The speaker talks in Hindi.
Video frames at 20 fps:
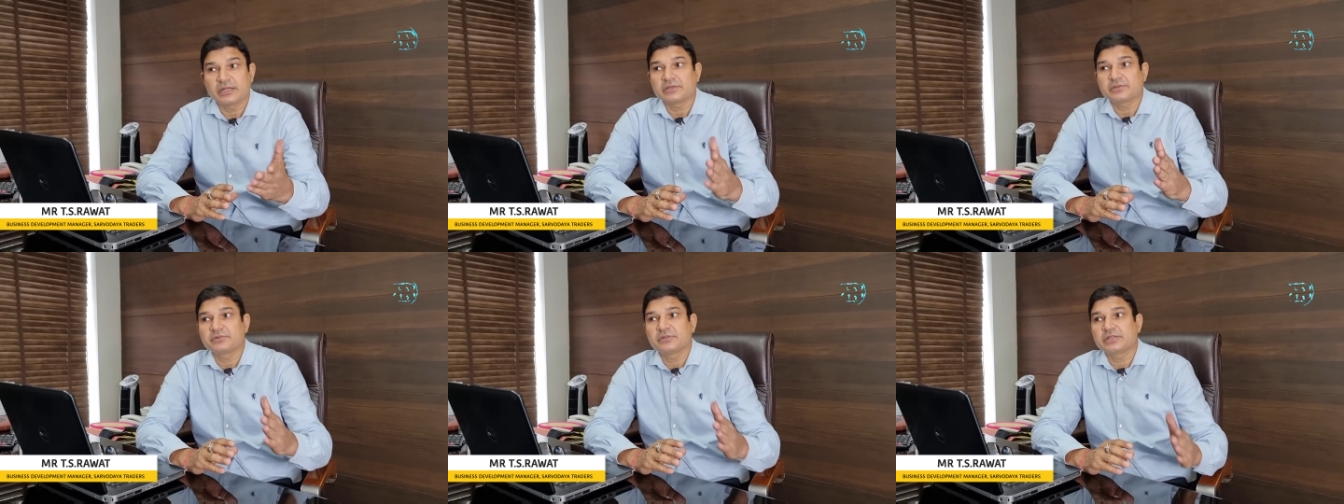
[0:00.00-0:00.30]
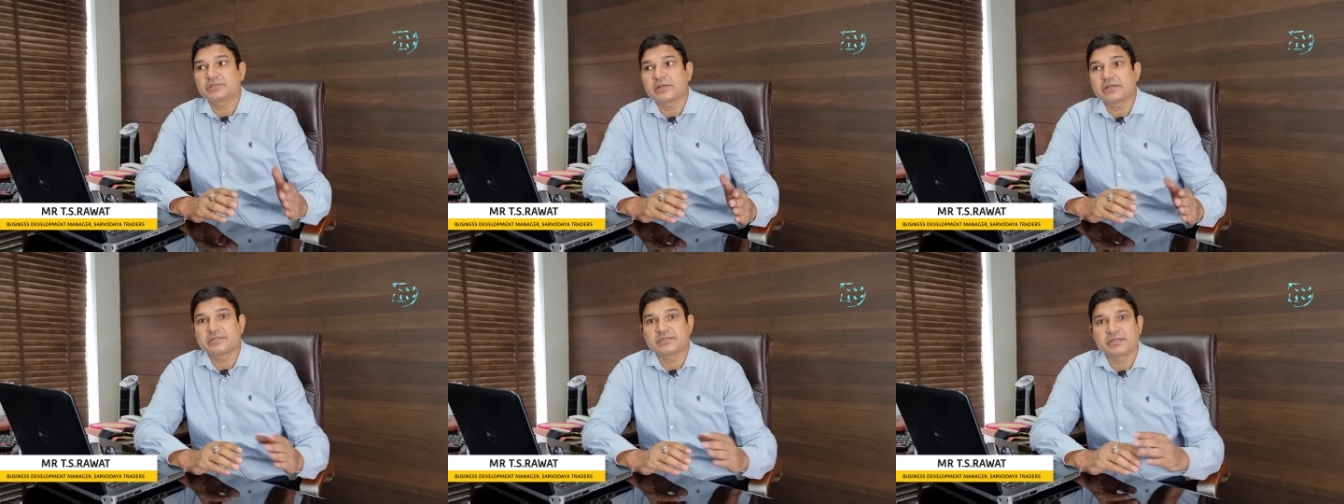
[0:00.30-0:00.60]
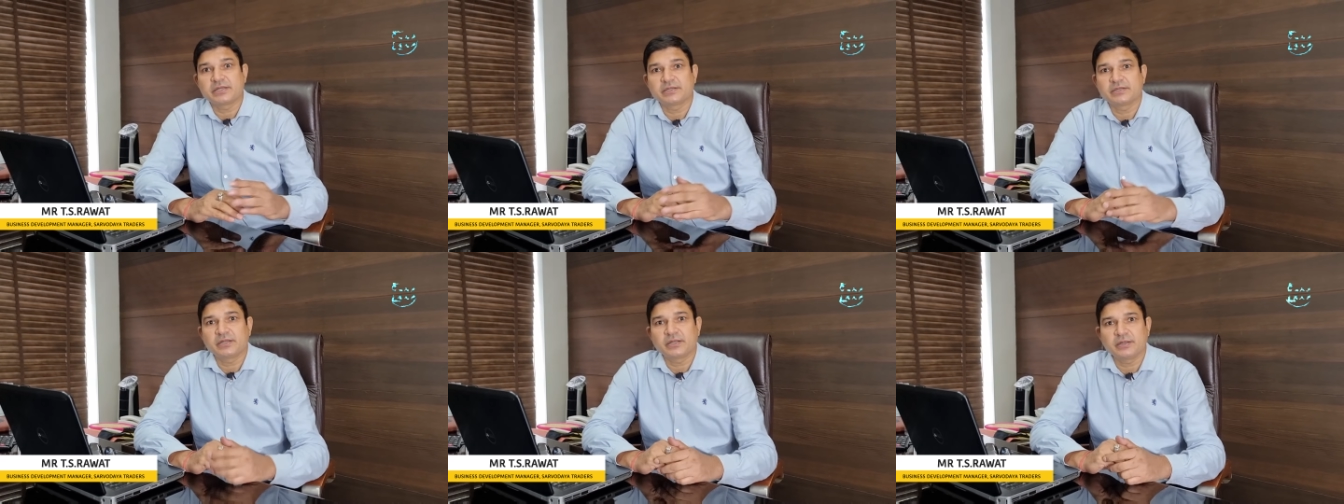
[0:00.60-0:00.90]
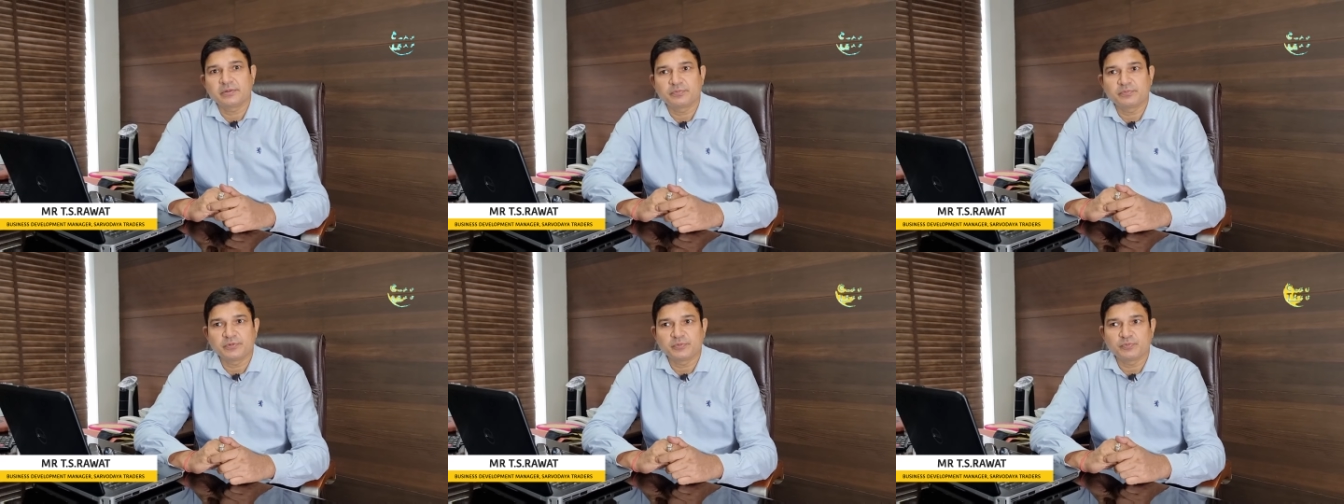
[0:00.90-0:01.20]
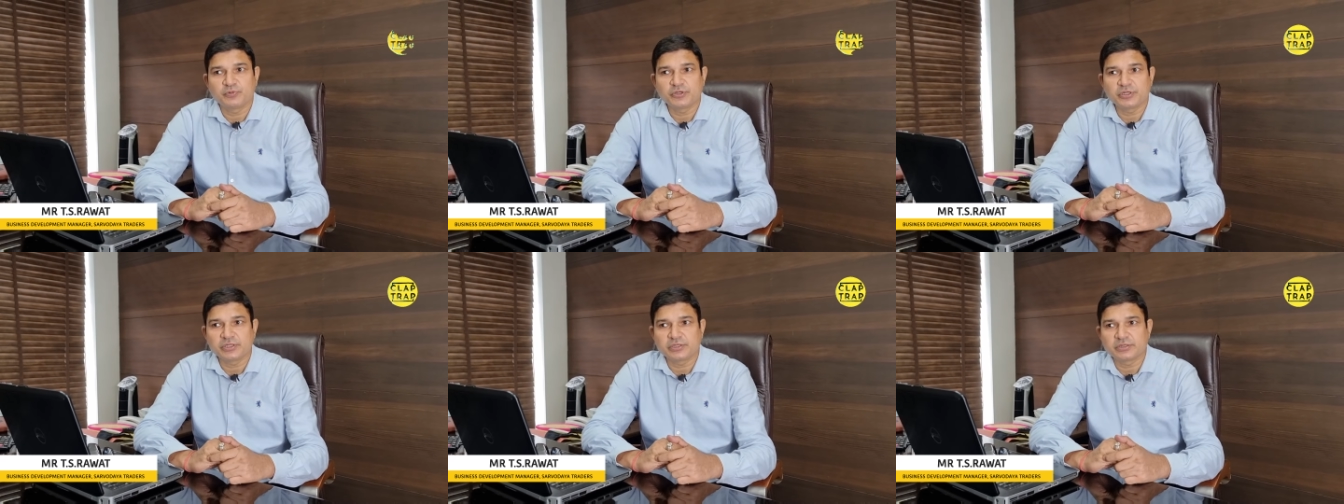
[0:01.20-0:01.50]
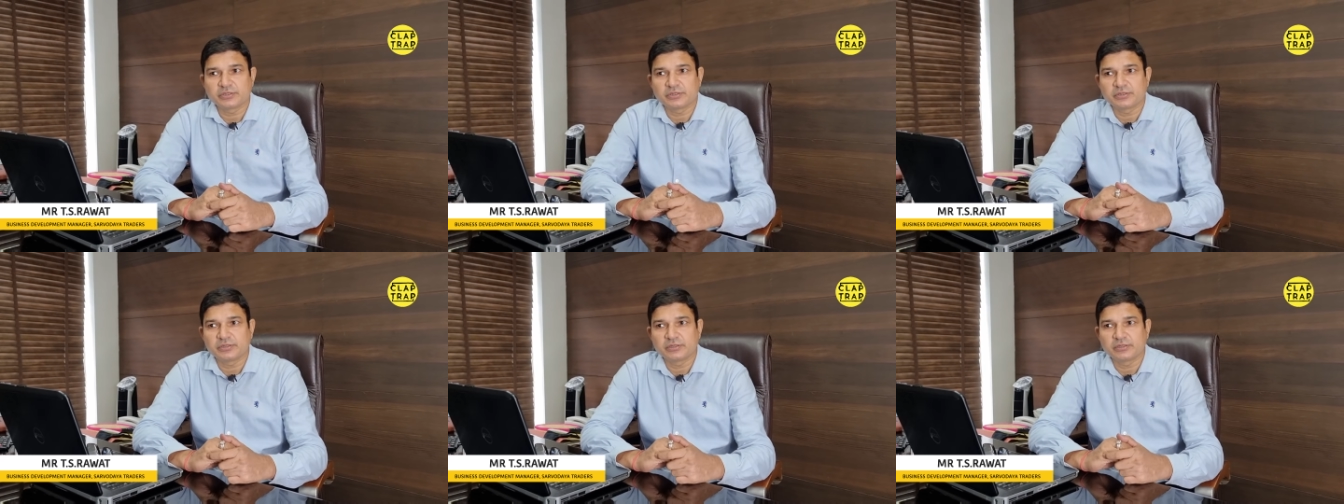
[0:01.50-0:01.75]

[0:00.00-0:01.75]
That, that's I said, na, put it.